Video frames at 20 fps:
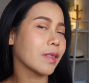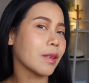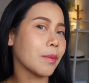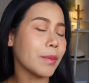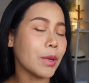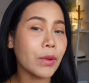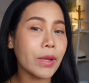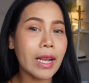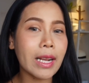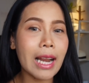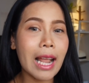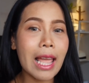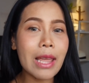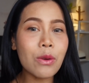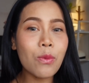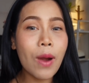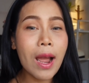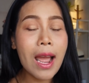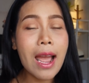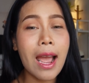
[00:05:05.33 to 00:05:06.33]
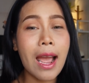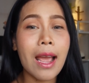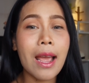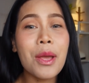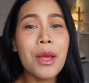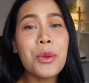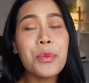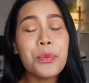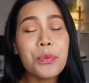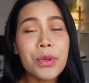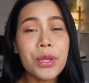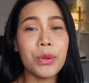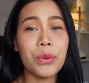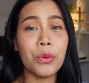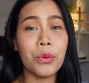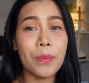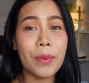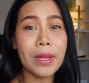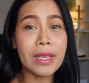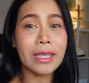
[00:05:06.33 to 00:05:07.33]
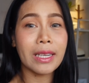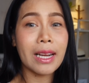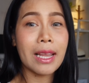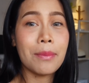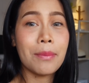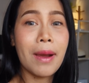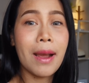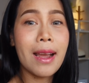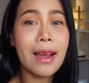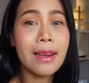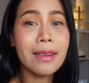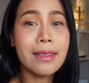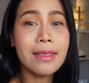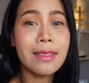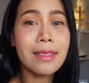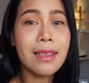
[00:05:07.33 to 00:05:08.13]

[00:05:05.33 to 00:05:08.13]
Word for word: มาดูใกล้ๆว่าผิวเป็นยังไงบ้างนะ